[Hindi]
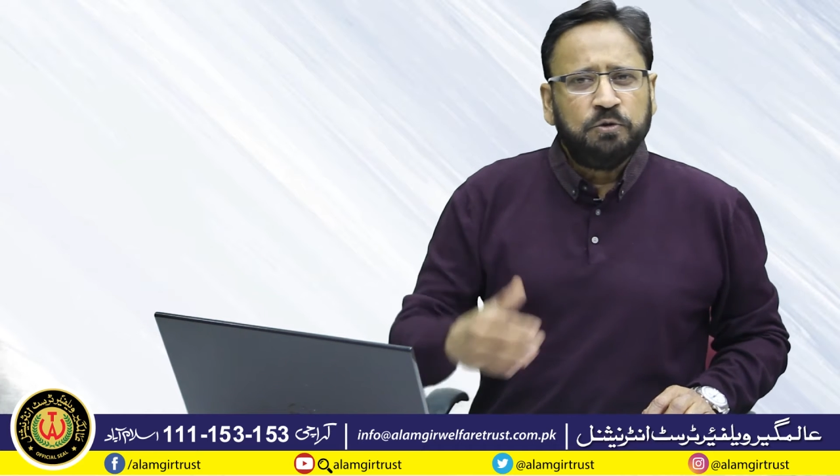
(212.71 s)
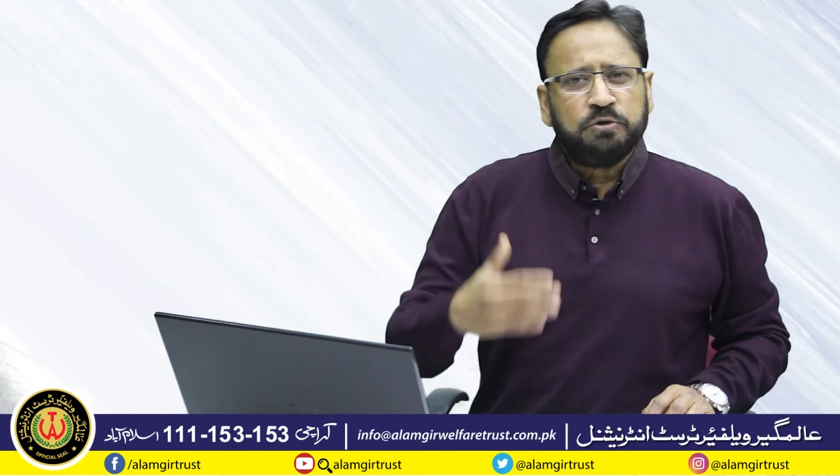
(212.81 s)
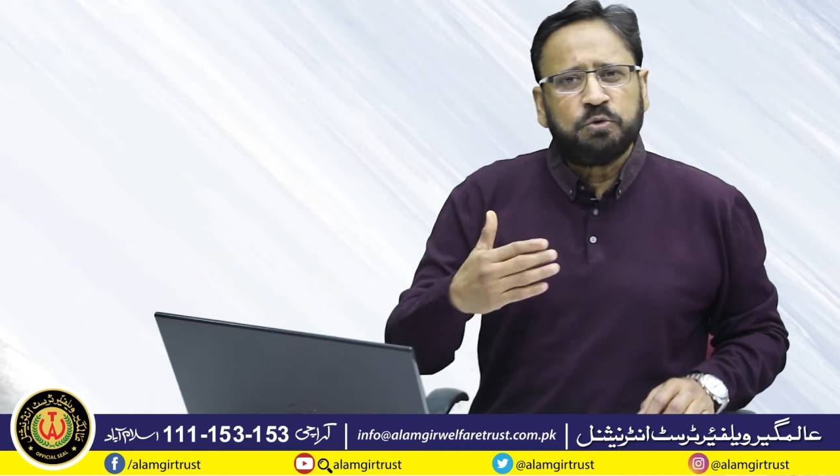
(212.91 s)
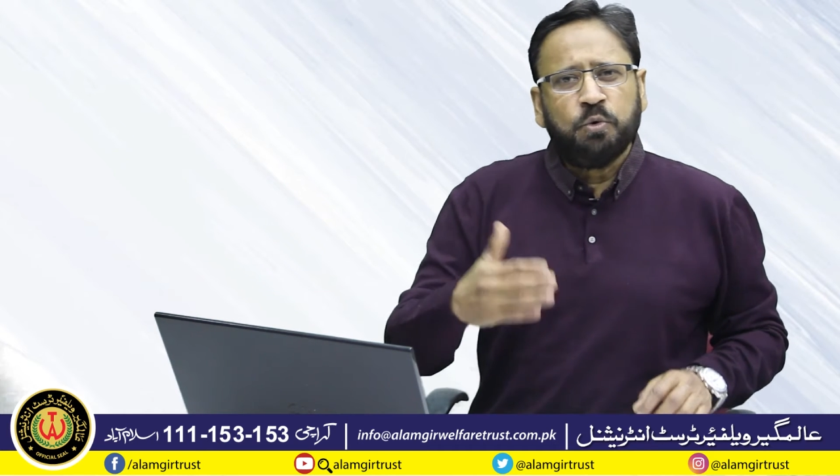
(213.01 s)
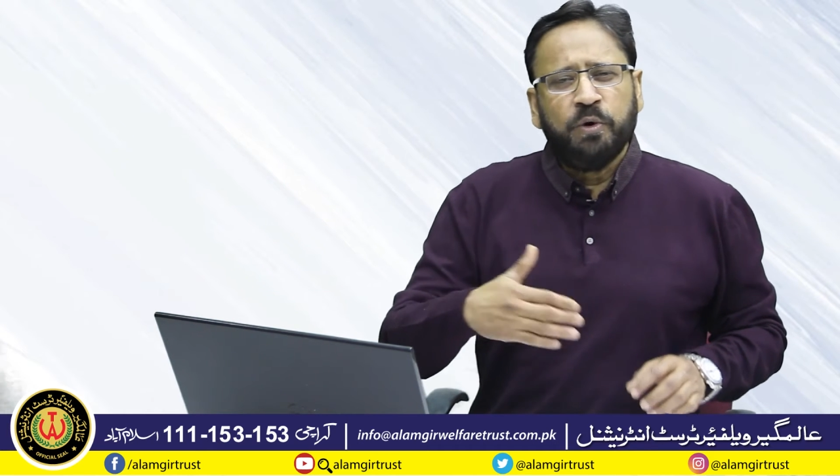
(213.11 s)

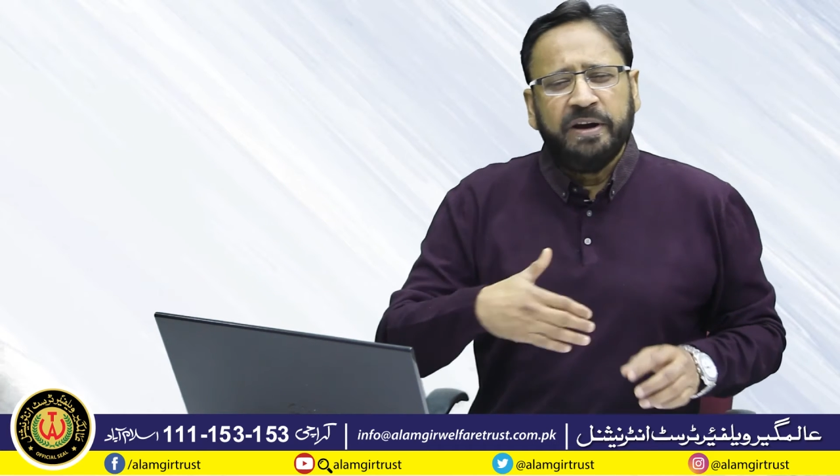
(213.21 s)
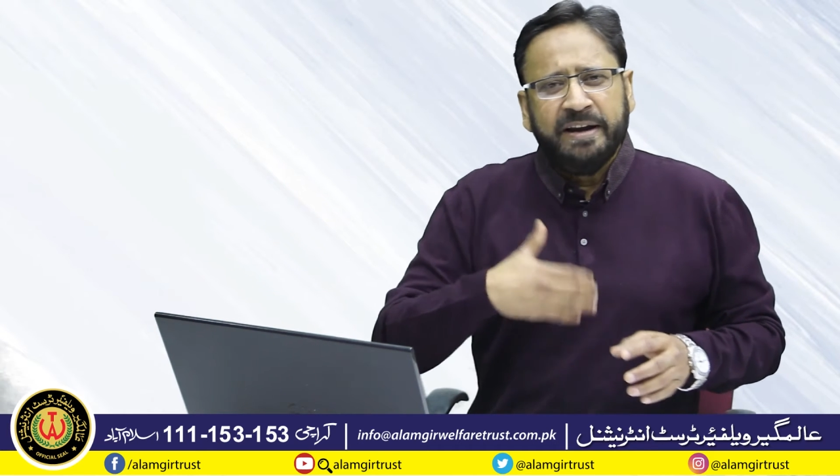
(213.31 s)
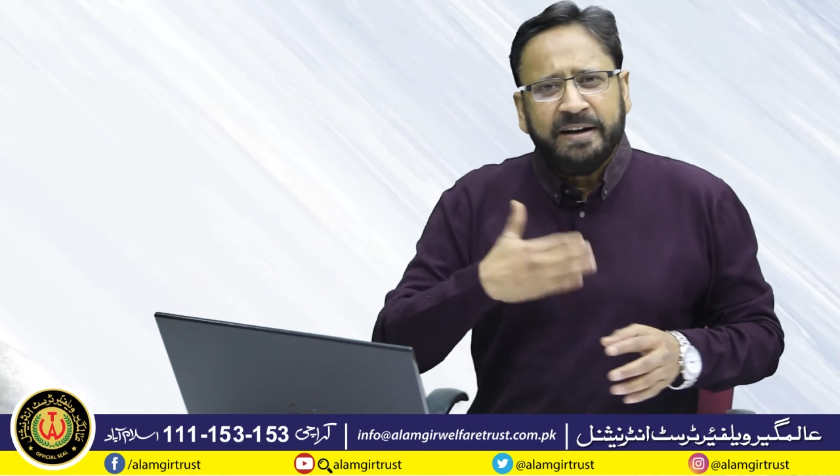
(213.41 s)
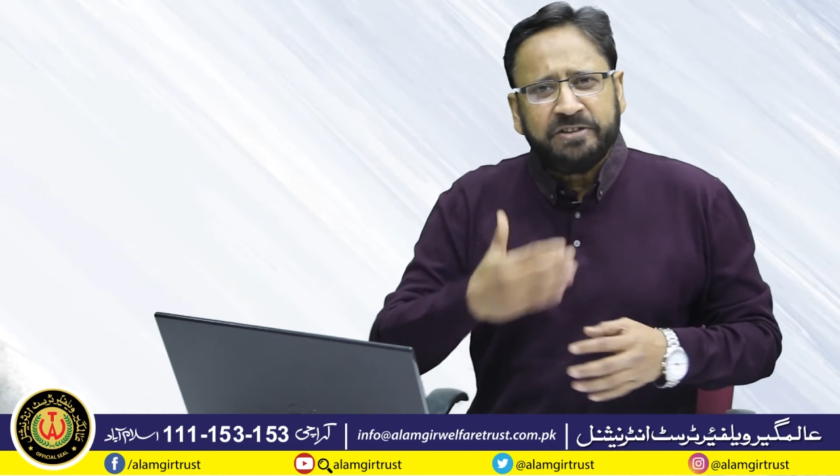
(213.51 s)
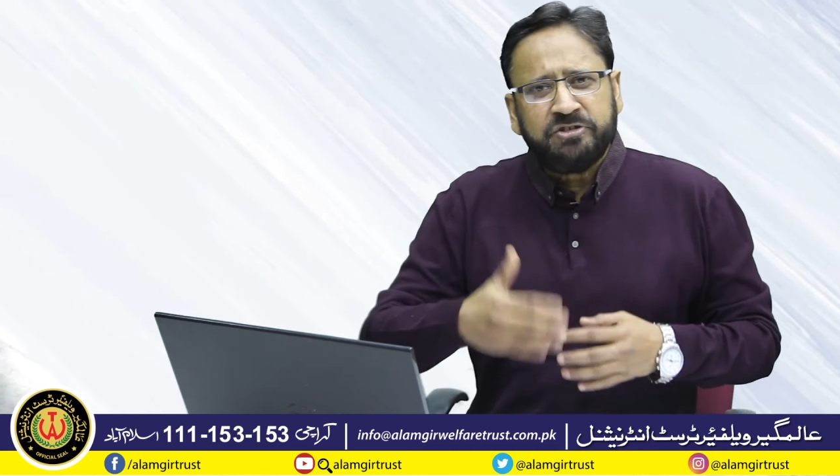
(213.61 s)
उसको
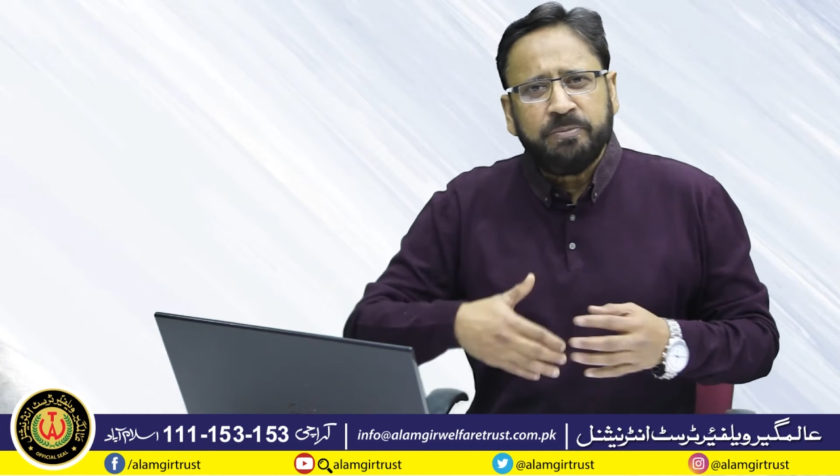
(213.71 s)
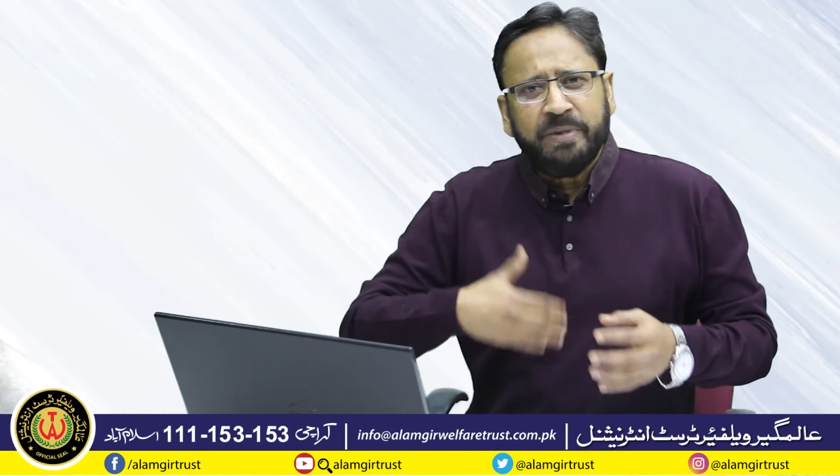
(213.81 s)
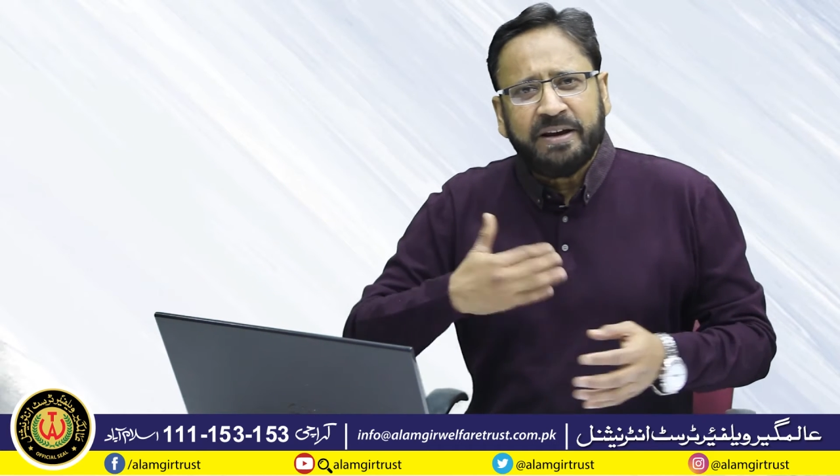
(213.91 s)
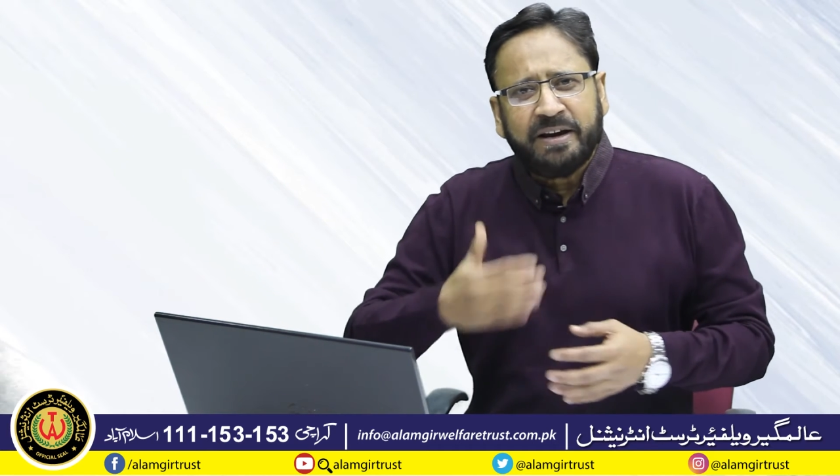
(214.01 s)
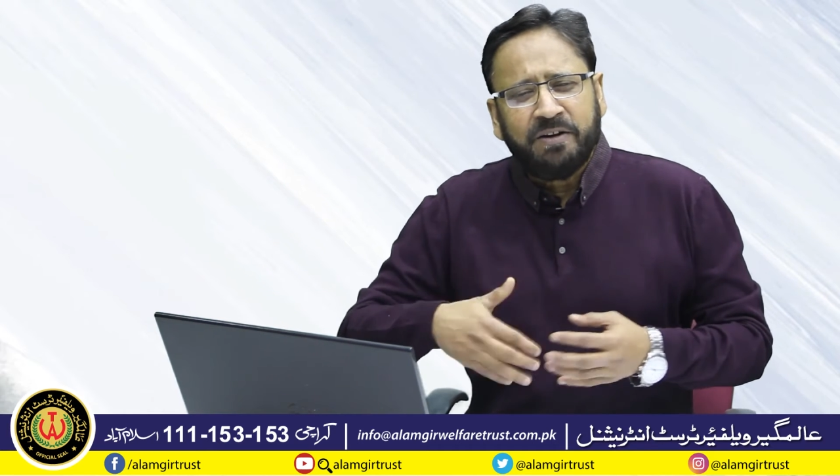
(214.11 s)
एनर्जी
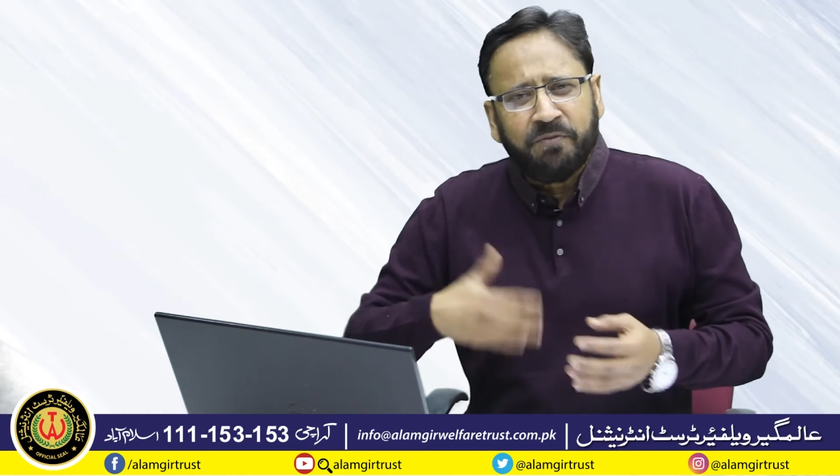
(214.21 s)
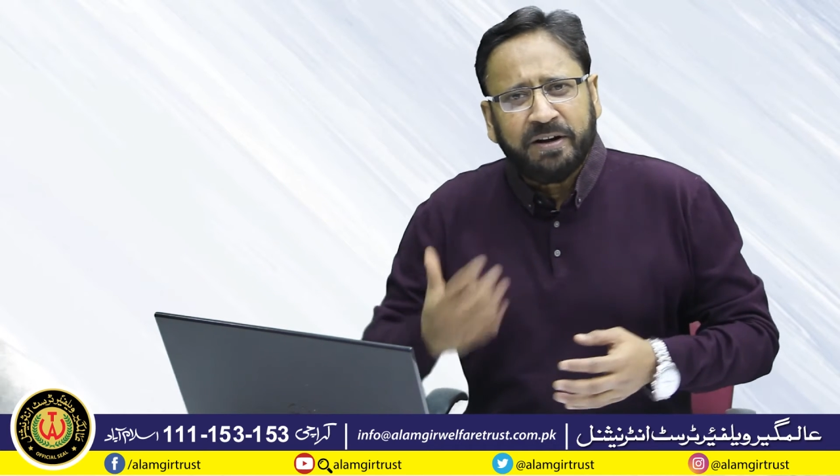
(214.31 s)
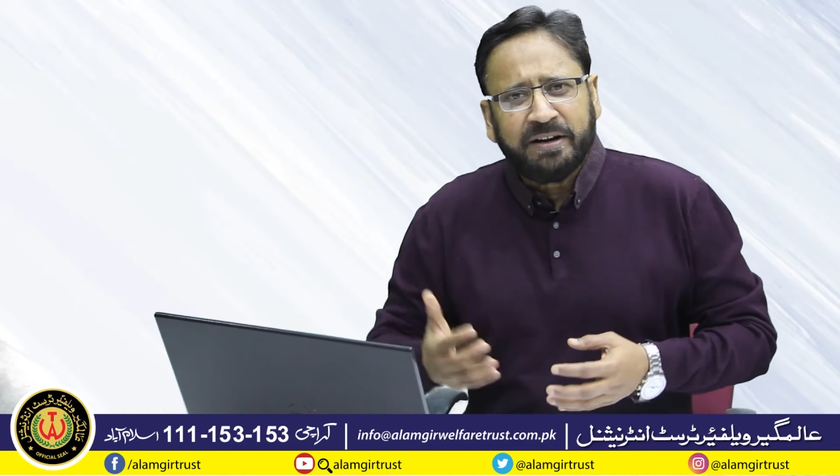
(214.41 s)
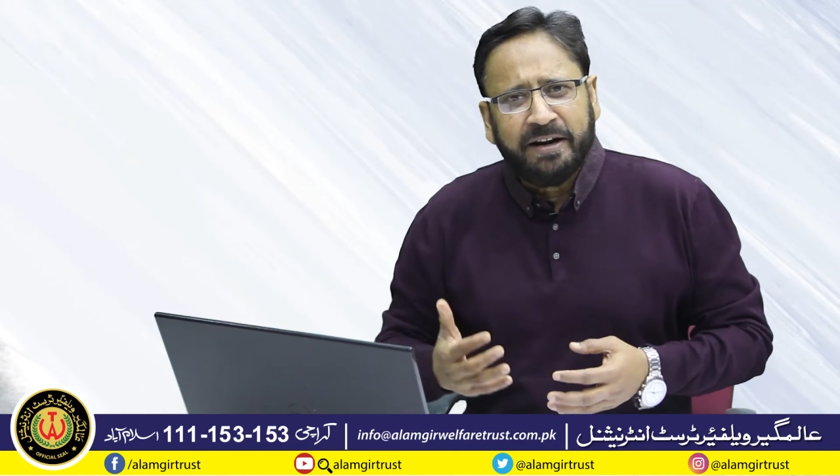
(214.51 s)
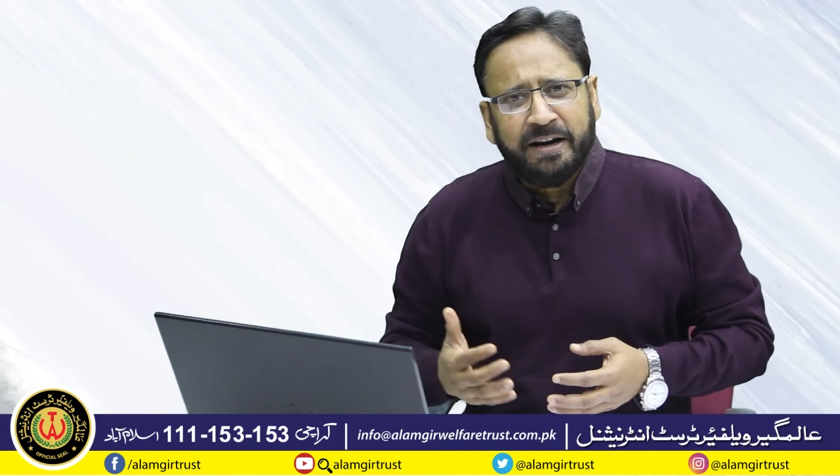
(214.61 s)
में
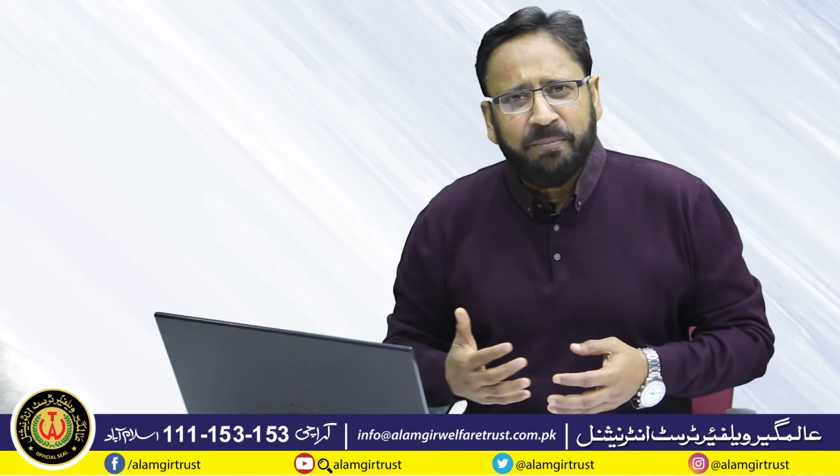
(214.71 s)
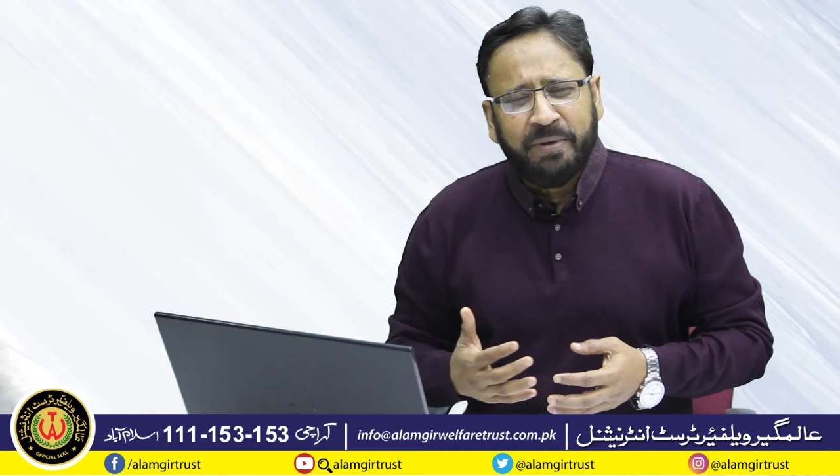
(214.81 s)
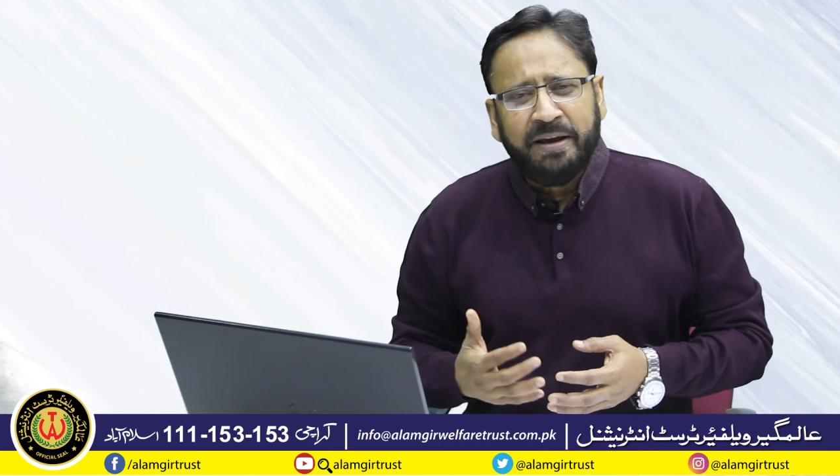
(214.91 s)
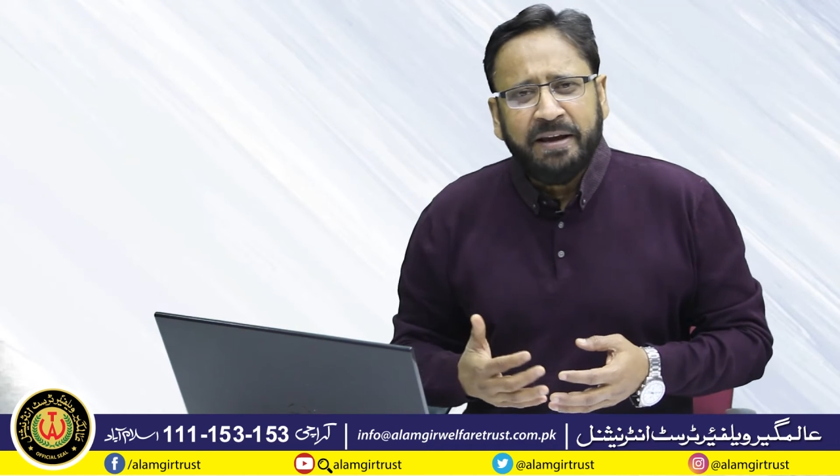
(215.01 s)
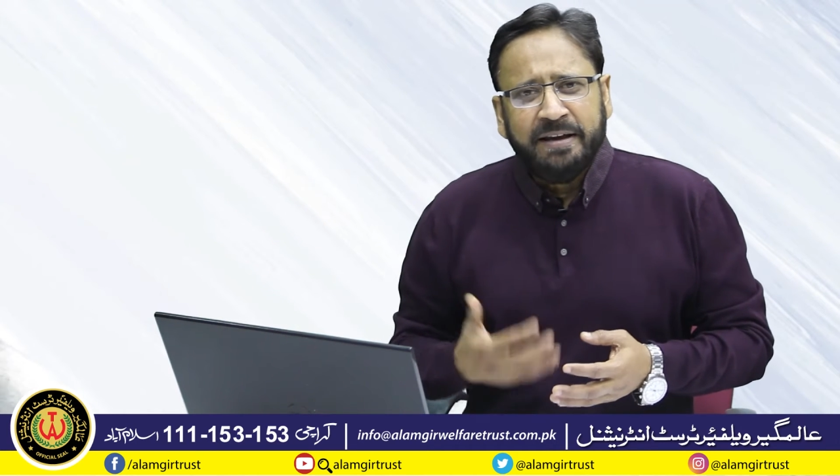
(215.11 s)
कन्वर्ट करने
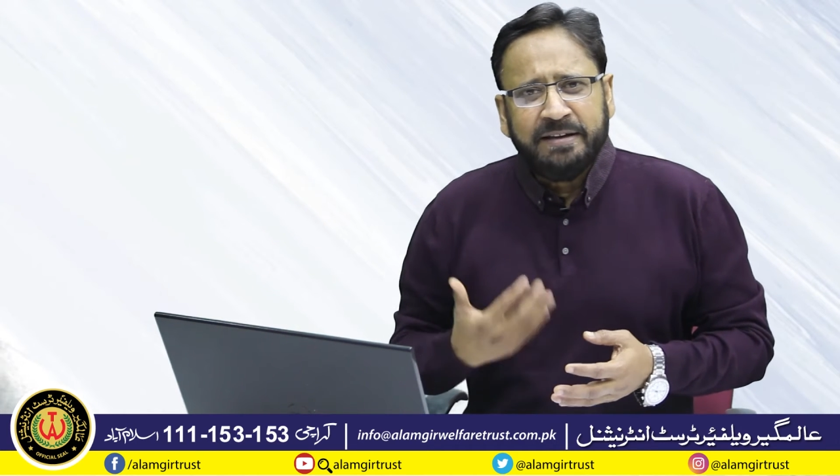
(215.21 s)
में